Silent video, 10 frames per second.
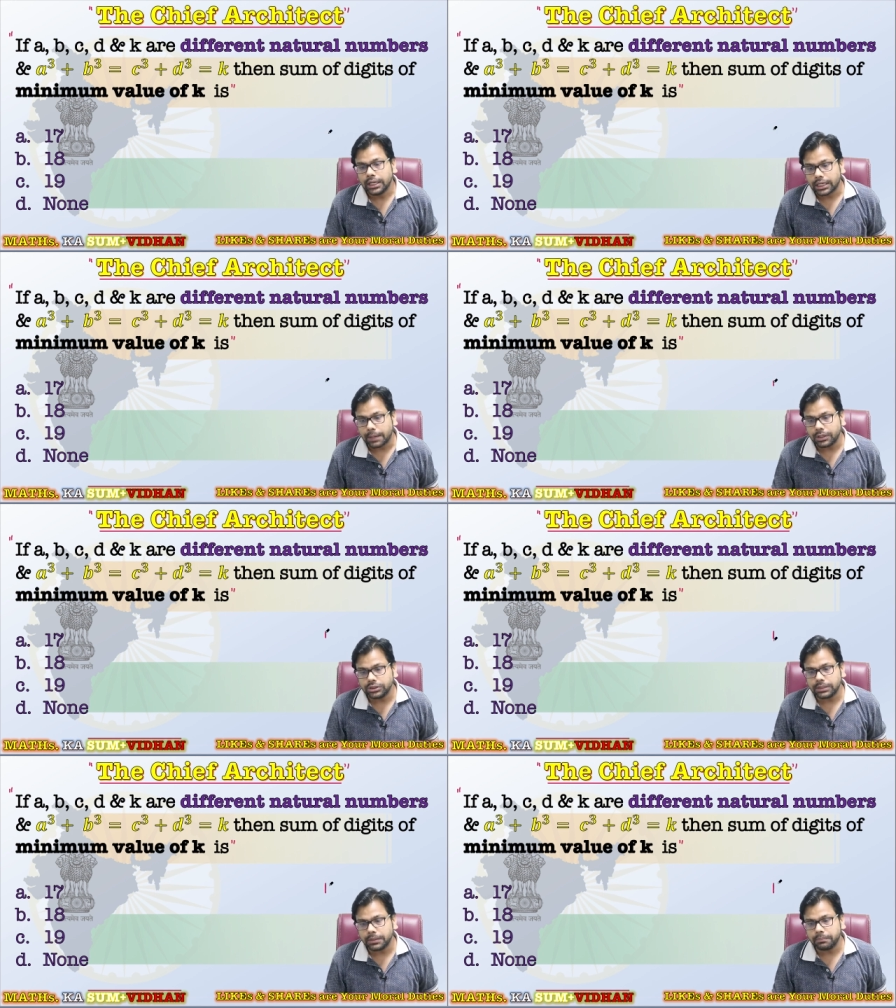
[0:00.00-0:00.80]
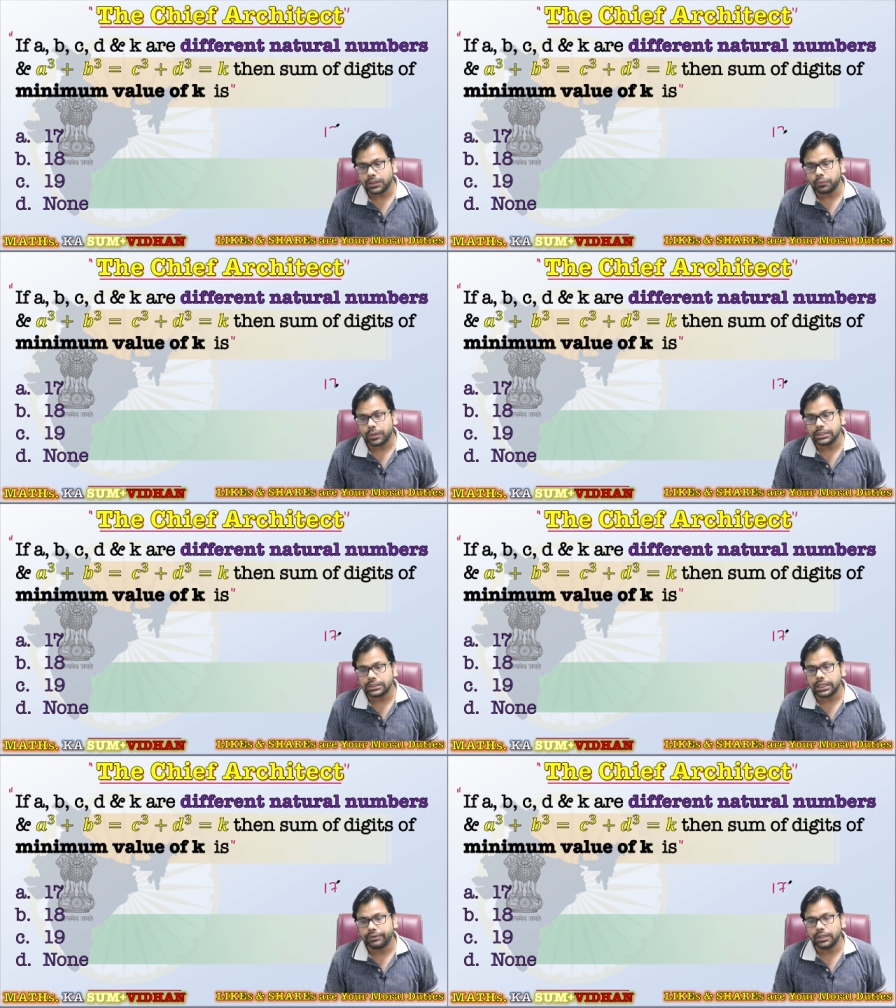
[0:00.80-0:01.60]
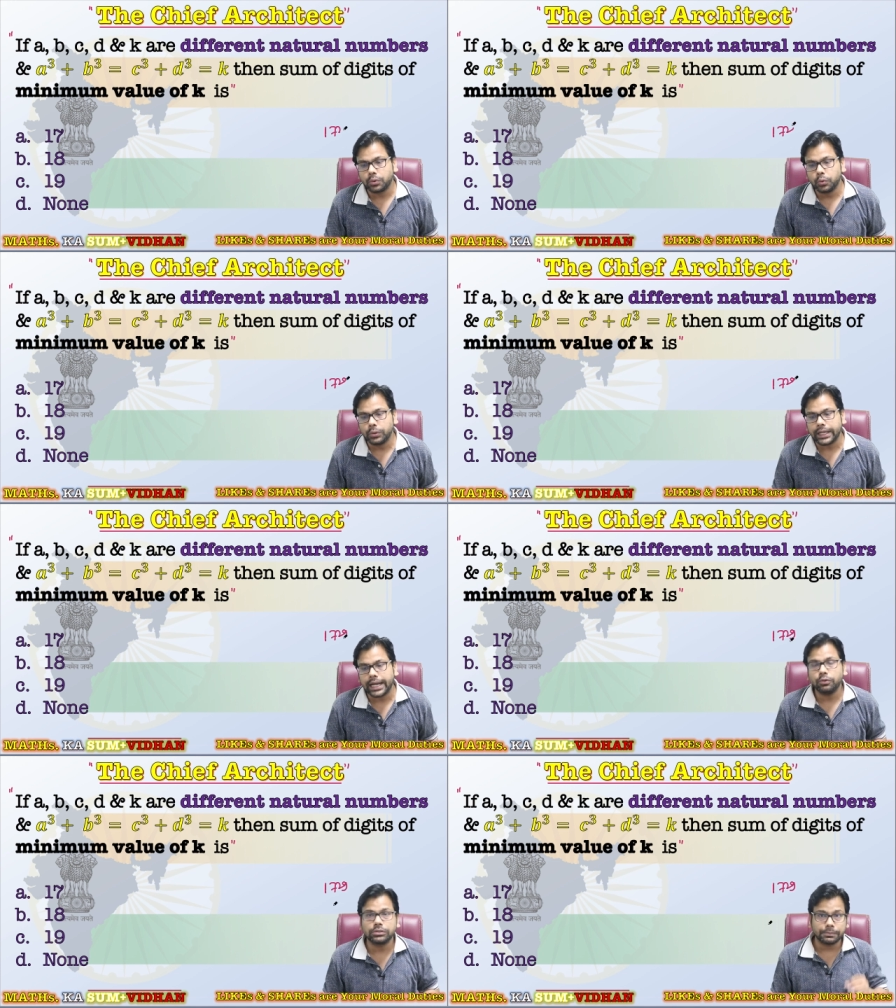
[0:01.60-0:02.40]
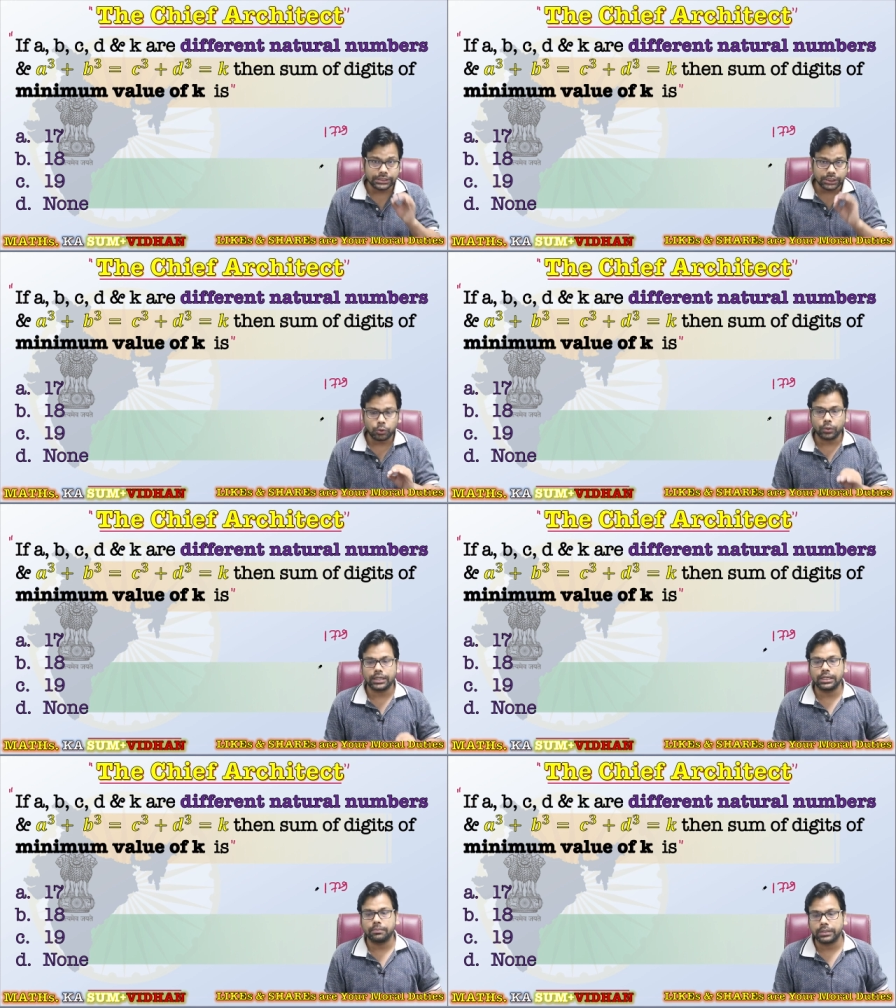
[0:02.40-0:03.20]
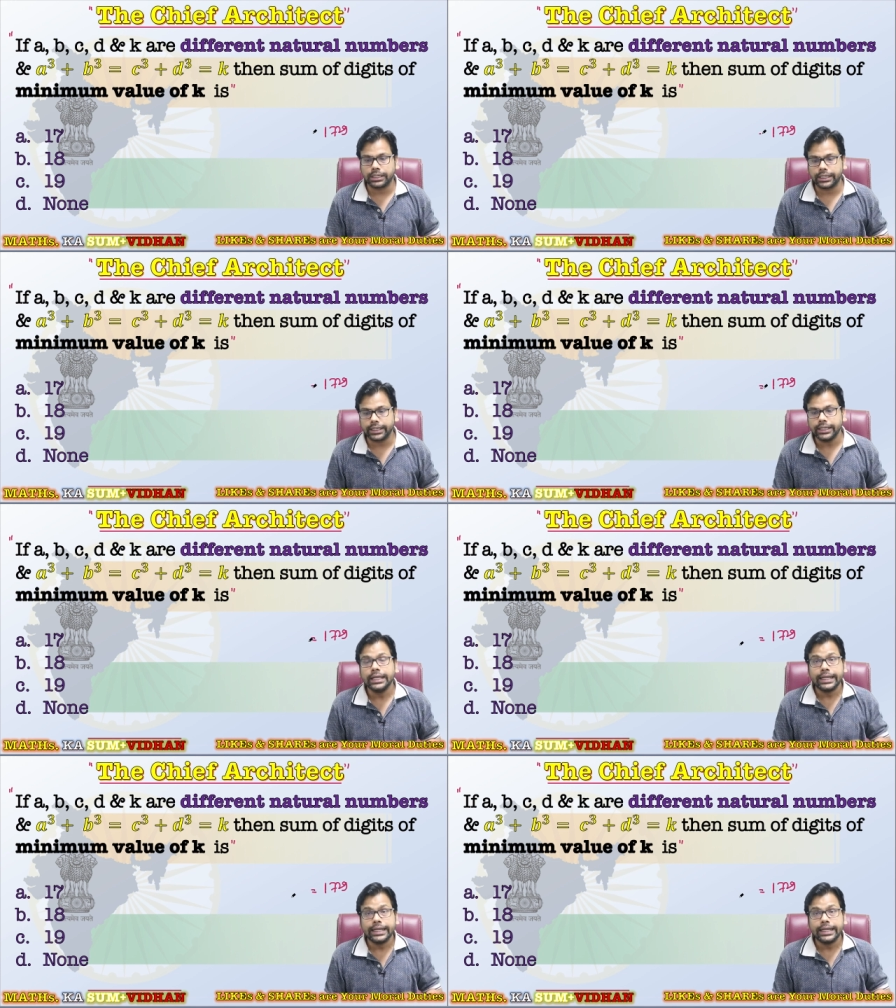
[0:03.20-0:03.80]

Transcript: रामानुजन नंबर 1729 वो सबसे छोटा नंबर है